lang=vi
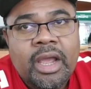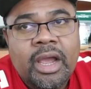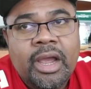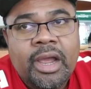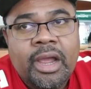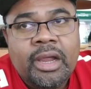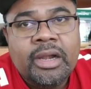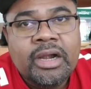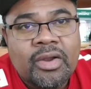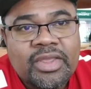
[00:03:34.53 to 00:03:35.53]
à,
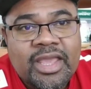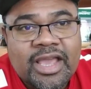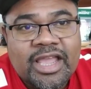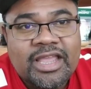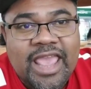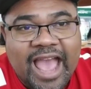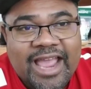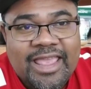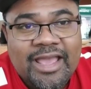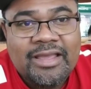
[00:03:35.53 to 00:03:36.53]
đừng nói chi cái giá
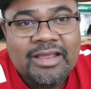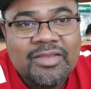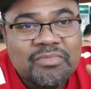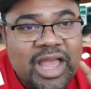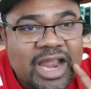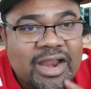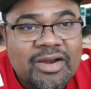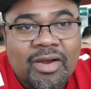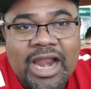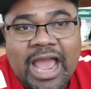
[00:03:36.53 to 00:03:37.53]
nha chúng ta nó
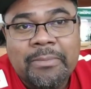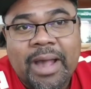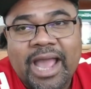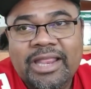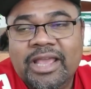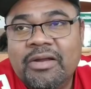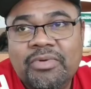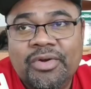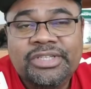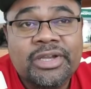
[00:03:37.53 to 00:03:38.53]
gọi là ăn mày thì không
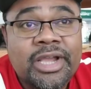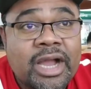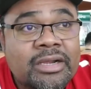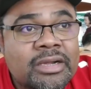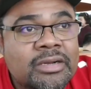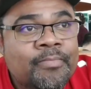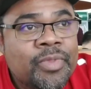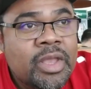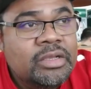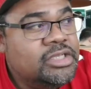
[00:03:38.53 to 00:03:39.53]
đòi sơ gất được
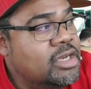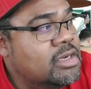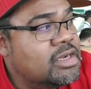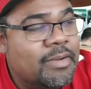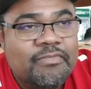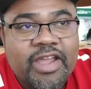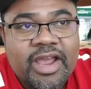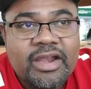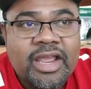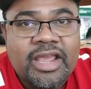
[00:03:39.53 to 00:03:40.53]
xin được cặp
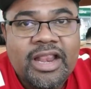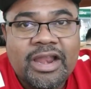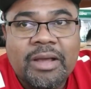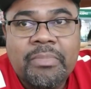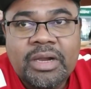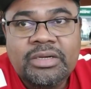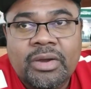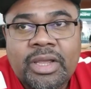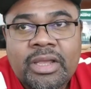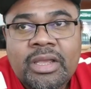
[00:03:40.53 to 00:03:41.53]
vé đi là đã mừng
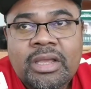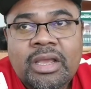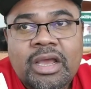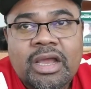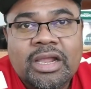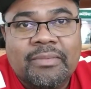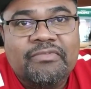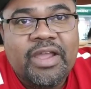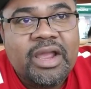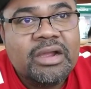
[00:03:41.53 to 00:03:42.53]
rồi à, cặp
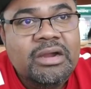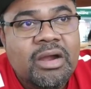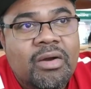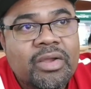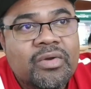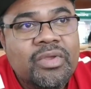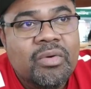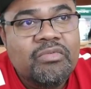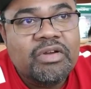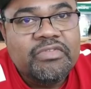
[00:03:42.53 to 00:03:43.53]
vé khứ hồi của
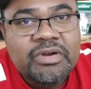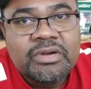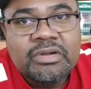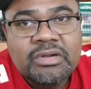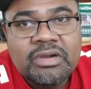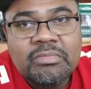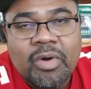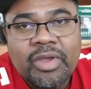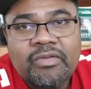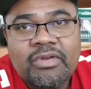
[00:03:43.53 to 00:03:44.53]
Dũng và Phương
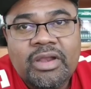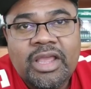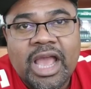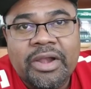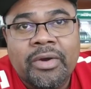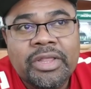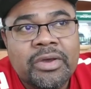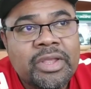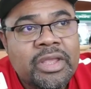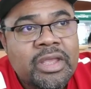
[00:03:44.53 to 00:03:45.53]
mỗi đi Hà Nội
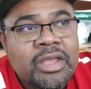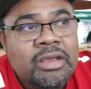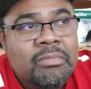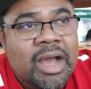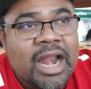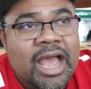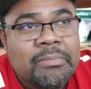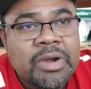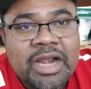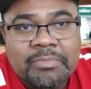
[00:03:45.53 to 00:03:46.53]
thôi mà là
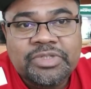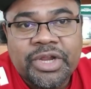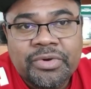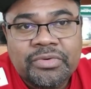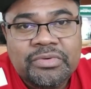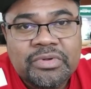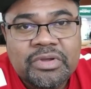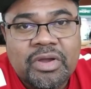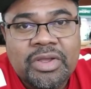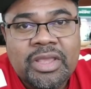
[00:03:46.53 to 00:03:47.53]
15 triệu
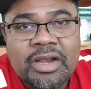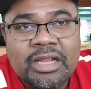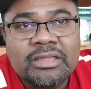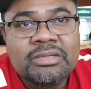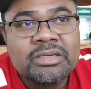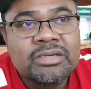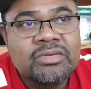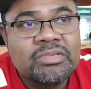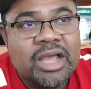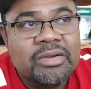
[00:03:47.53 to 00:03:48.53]
coi như là tương đương
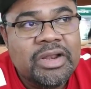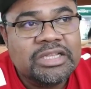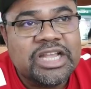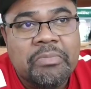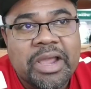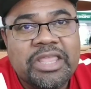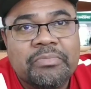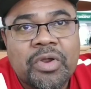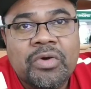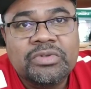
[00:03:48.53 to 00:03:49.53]
chúng ta nói là 6
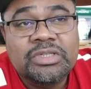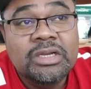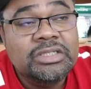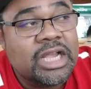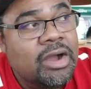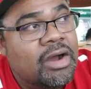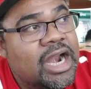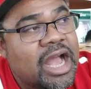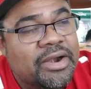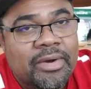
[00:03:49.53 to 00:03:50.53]
700 đô từ Sài Gòn
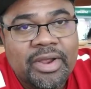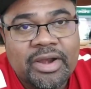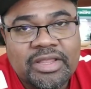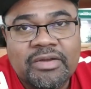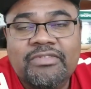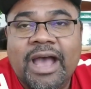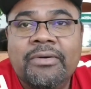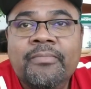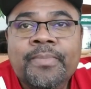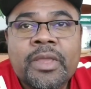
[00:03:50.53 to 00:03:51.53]
ra Hà Nội rồi trở vào
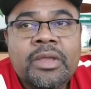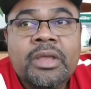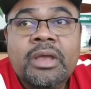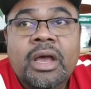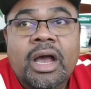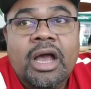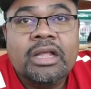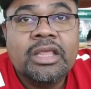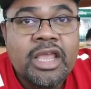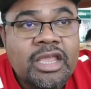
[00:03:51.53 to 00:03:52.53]

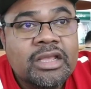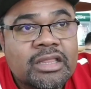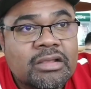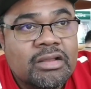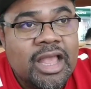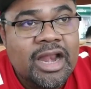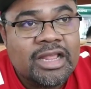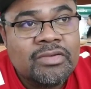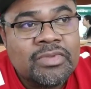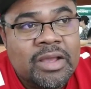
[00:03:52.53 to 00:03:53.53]
à, thì có thể
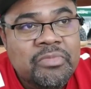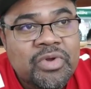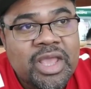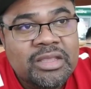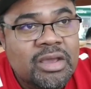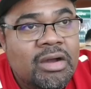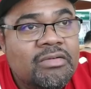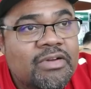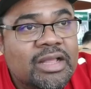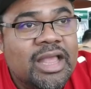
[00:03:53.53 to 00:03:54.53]
là chúng ta mua giờ chót
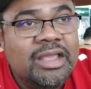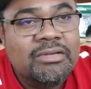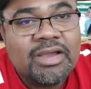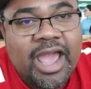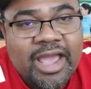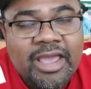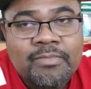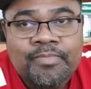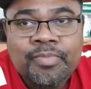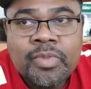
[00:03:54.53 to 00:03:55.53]
và tại vì nó khan hiếm